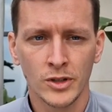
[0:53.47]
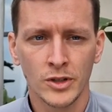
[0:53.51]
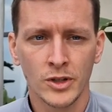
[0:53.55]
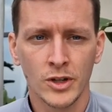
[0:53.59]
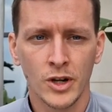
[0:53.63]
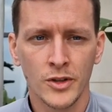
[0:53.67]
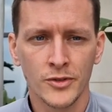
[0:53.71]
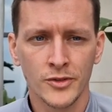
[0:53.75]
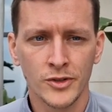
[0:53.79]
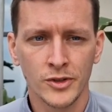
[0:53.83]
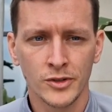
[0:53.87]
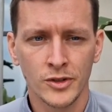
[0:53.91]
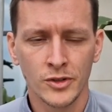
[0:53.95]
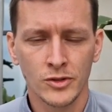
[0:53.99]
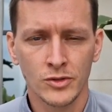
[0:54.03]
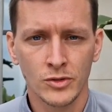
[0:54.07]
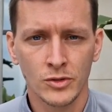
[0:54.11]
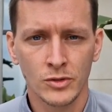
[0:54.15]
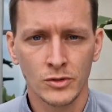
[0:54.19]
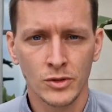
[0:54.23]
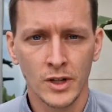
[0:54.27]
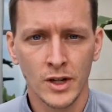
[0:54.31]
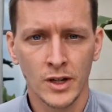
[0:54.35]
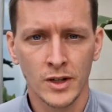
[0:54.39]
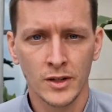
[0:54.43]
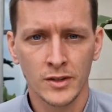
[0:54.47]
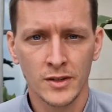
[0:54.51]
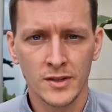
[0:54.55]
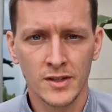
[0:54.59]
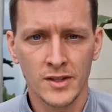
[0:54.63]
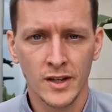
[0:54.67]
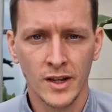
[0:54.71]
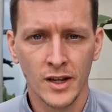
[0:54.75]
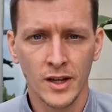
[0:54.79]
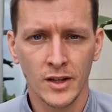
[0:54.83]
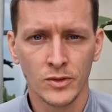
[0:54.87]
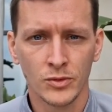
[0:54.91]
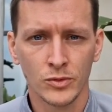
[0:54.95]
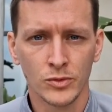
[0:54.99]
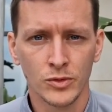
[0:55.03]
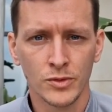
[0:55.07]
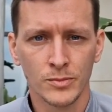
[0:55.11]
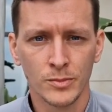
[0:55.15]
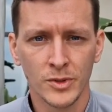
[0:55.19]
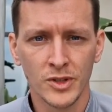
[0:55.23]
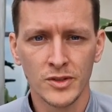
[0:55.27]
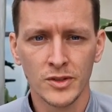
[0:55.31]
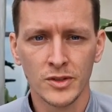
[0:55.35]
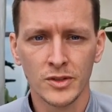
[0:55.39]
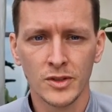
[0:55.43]
ganze Saison lang zehren und
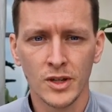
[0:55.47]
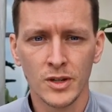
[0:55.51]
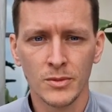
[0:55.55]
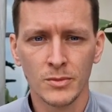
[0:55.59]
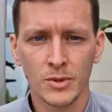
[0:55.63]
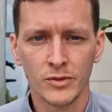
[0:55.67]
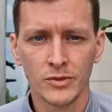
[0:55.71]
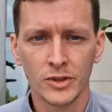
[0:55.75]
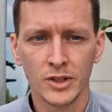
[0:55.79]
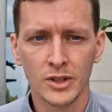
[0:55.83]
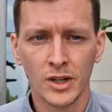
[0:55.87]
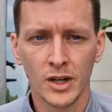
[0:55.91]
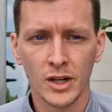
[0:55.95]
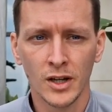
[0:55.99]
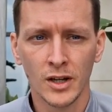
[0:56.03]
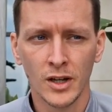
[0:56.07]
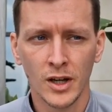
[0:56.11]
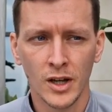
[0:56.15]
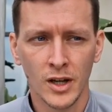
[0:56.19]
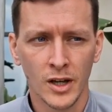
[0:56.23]
man sieht ja immer wieder,